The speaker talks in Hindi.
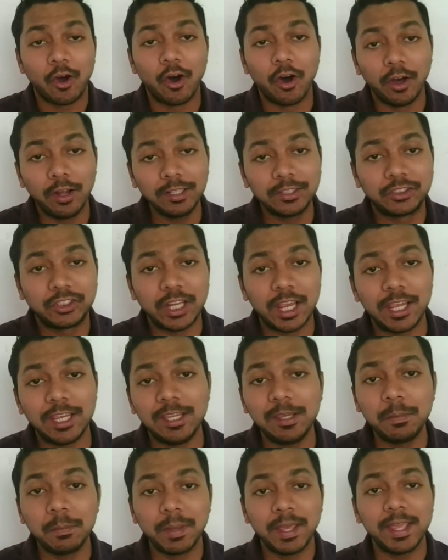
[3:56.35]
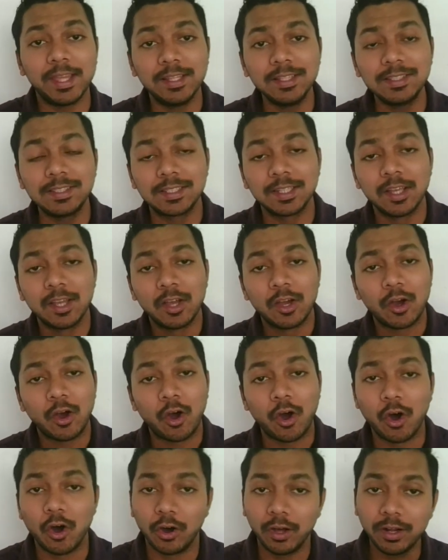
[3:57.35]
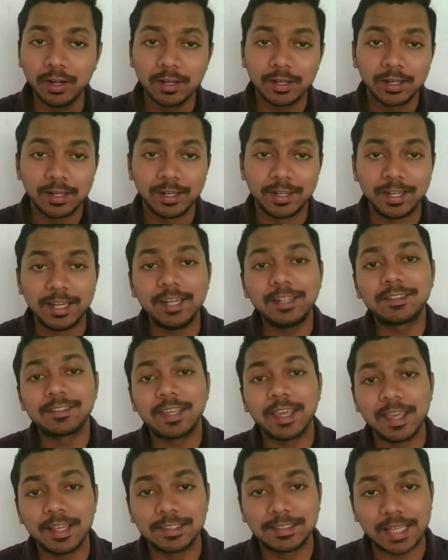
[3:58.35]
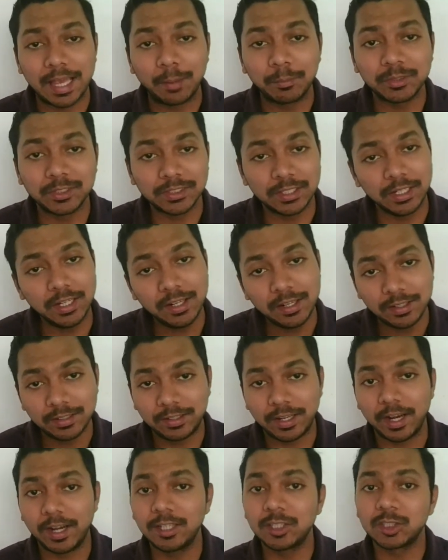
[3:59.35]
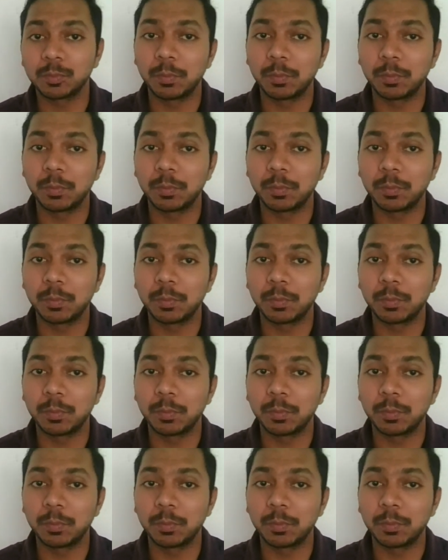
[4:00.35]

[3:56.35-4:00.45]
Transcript: और जेई मेंस और नीट के एग्जाम्स की डेट्स